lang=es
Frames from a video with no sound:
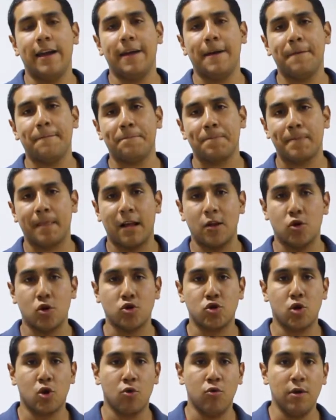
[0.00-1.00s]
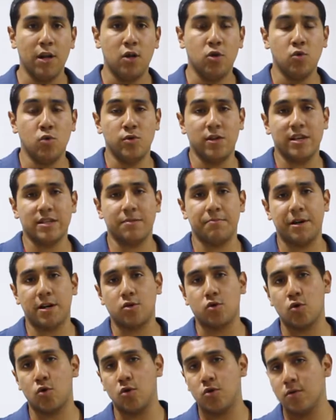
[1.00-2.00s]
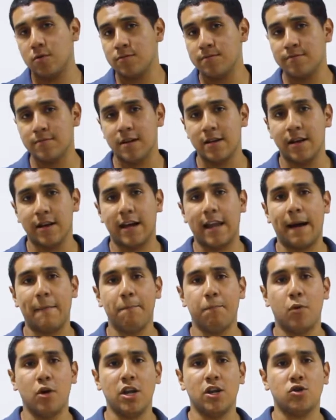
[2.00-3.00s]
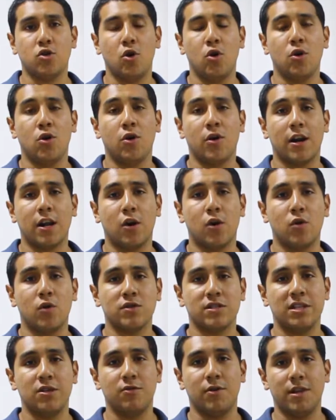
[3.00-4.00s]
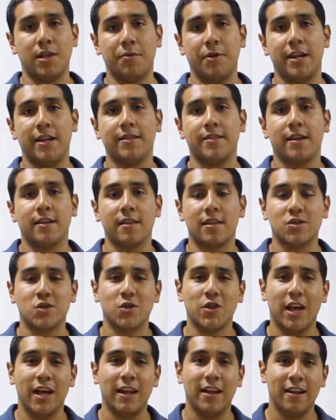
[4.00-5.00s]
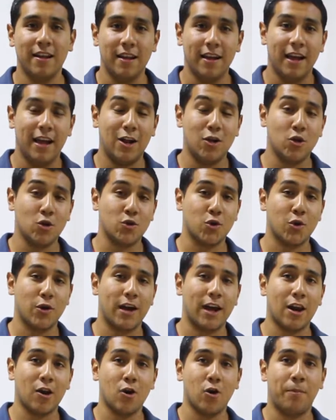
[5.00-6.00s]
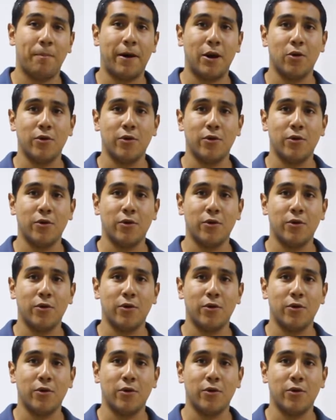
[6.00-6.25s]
eh, el doctor Luis Núñez Bertoldo, gran politólogo reconocido a nivel internacional, el doctor Carlos